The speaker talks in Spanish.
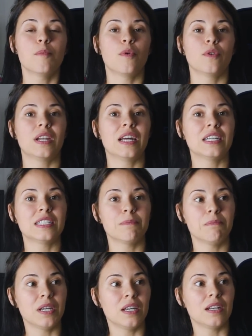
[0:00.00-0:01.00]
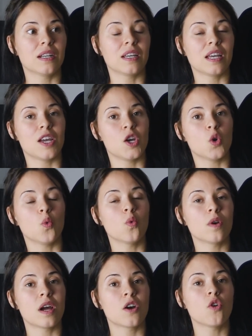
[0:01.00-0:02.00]
podrás ver que
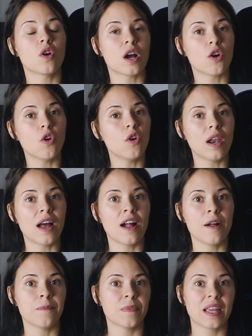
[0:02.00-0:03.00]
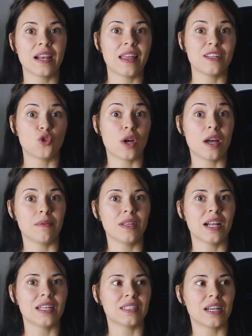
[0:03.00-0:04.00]
una Coca-Cola, la de toda la
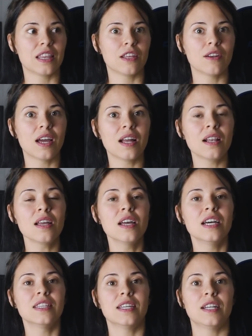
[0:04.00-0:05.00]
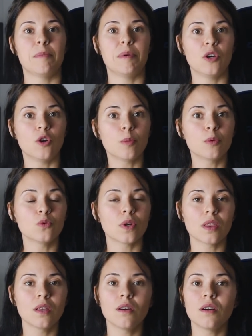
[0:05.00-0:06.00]
vida, la tradicional, tiene peor
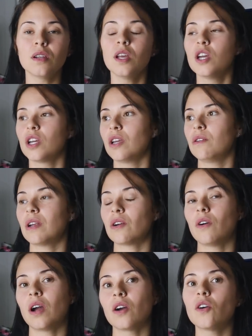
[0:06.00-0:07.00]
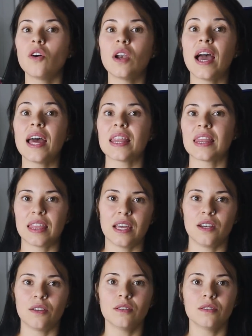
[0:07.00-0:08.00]
puntuación que una Coca-Cola
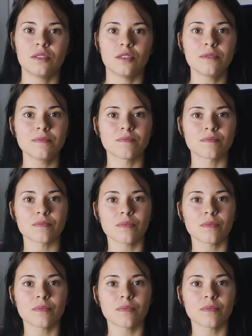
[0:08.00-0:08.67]
cero, ¿no?